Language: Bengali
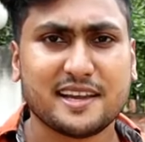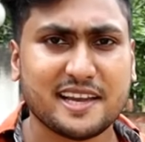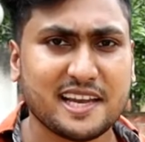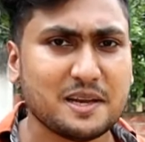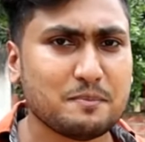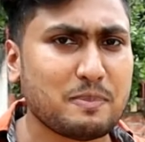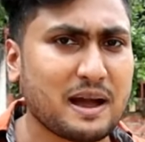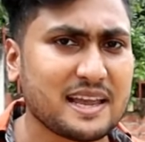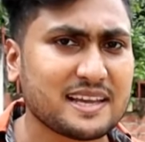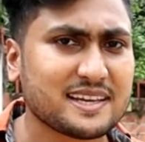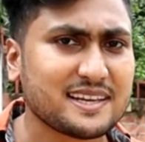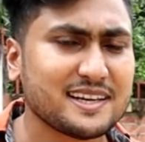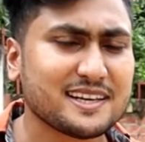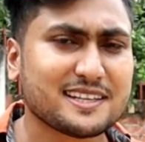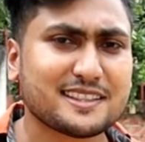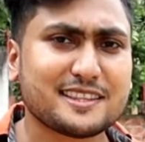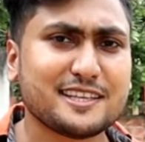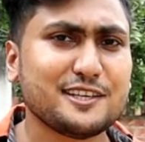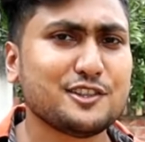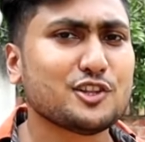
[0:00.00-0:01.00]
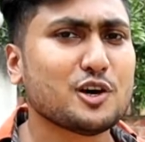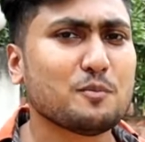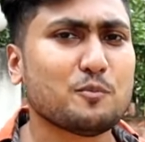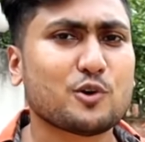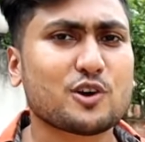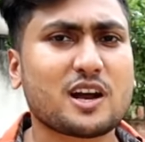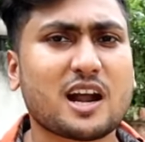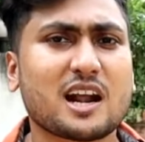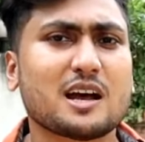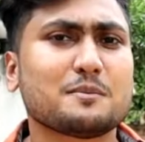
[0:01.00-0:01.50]
এই বাইকের তিন
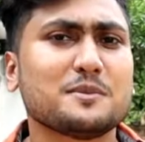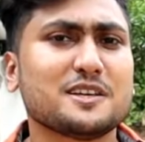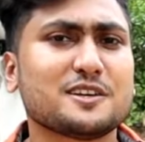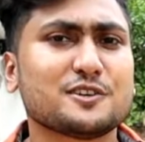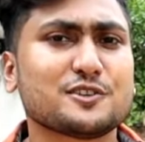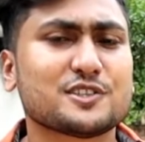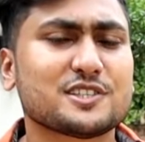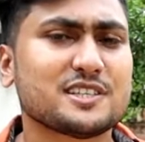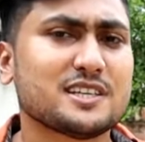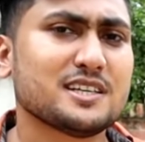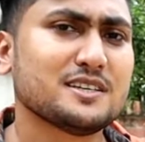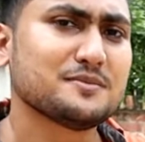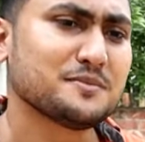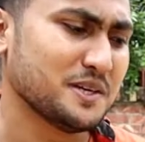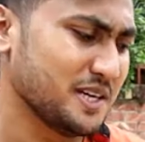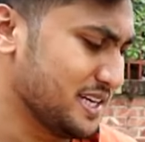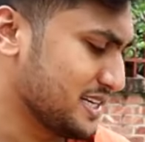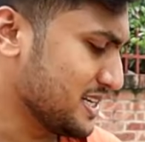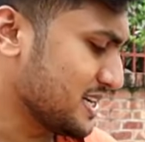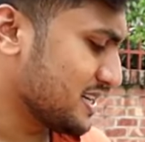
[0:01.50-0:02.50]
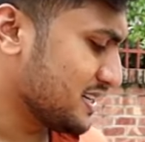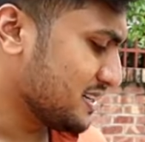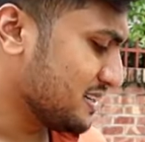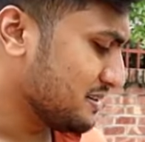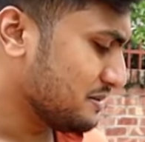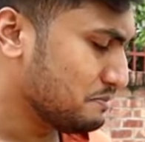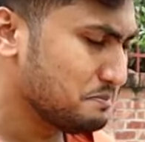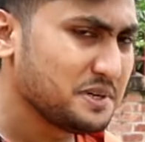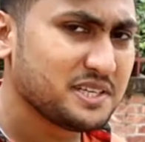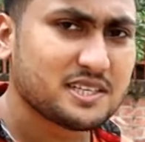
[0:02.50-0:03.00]
নম্বর খারাপ দিক হচ্ছে এটার
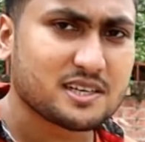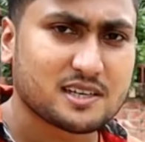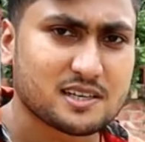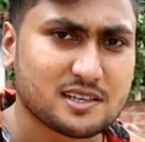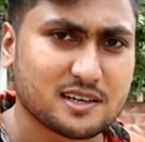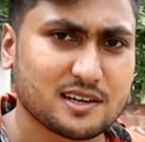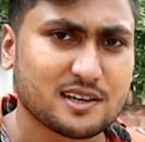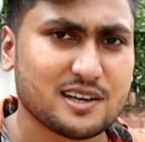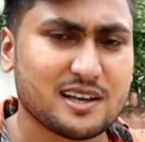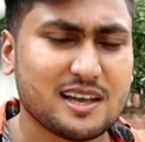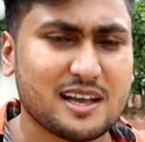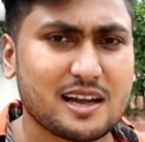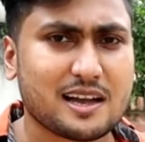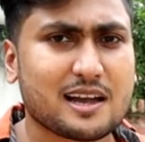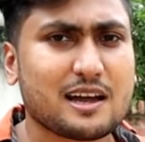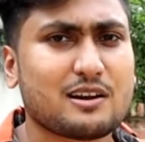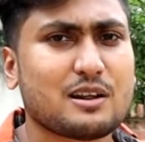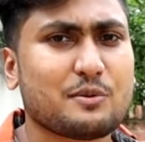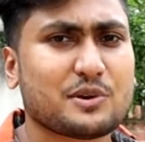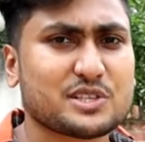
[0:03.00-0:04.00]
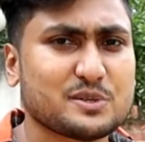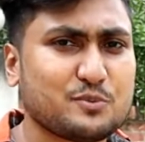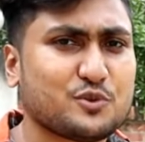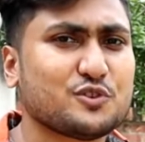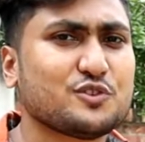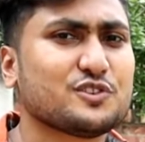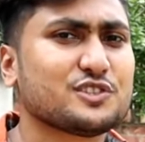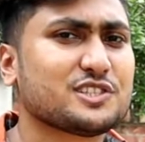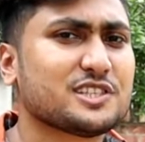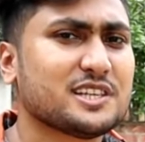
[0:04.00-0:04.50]
মিটারটা কারণ আমার কাছে
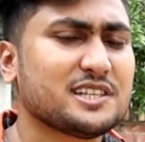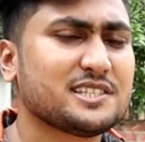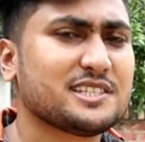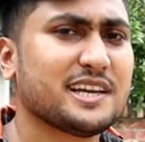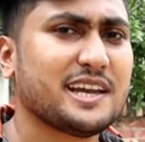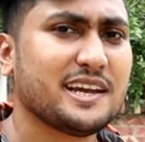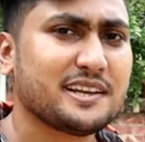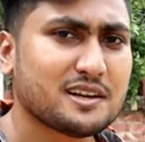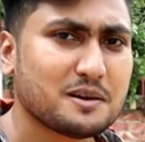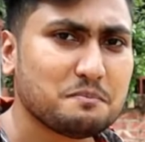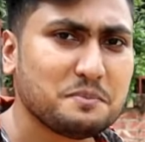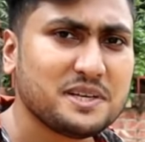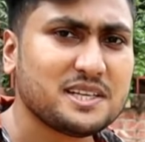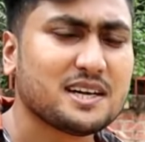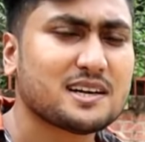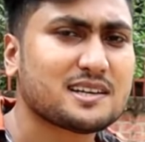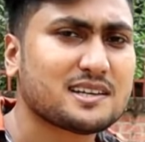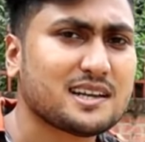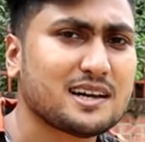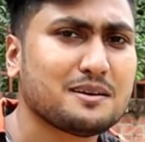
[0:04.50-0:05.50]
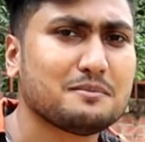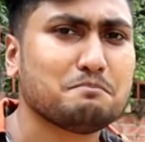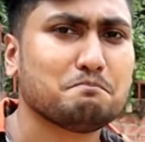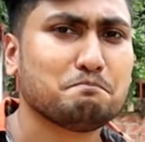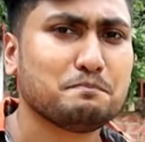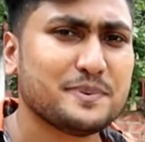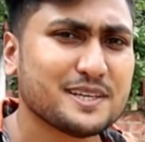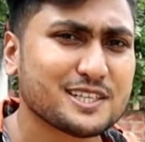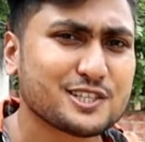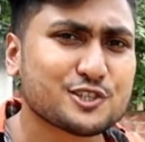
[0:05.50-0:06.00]
মনে হচ্ছে যে এটার মিটারটা
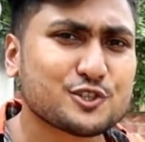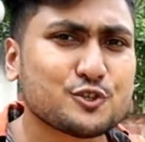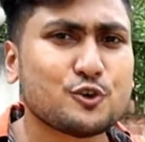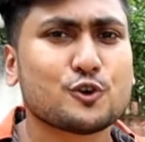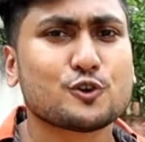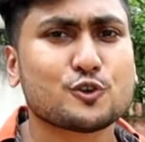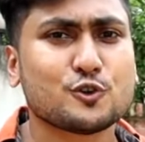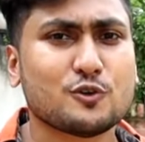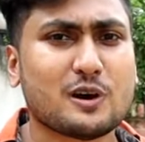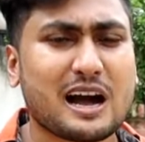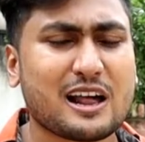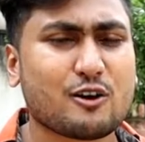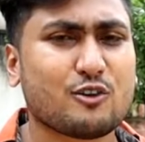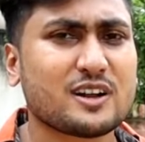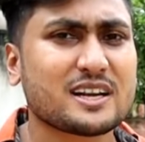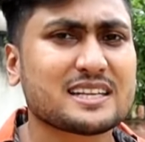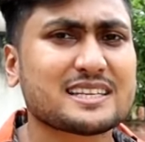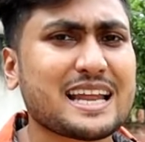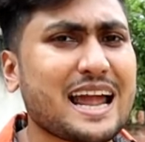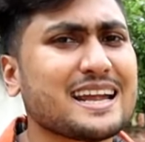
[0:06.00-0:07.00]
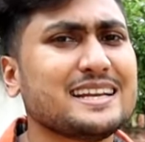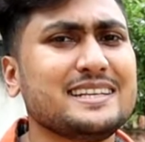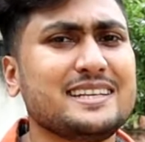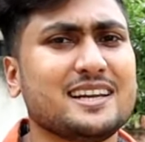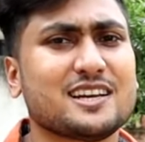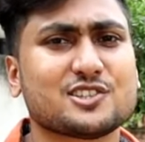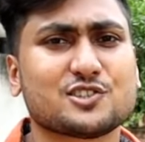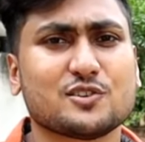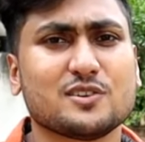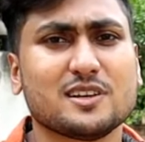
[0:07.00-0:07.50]
বেশ ছোট আর অনেক টাইনি
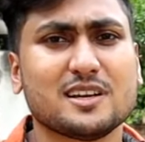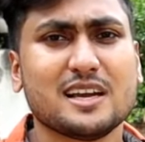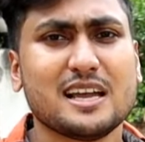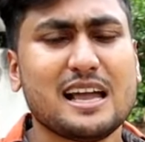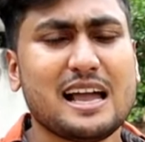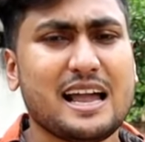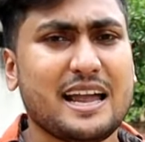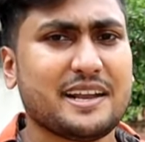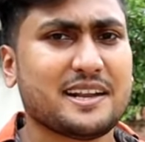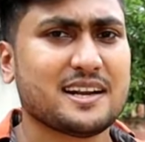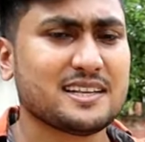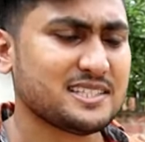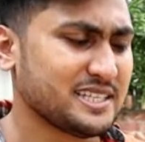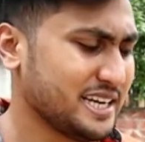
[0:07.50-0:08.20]
আসলে এটার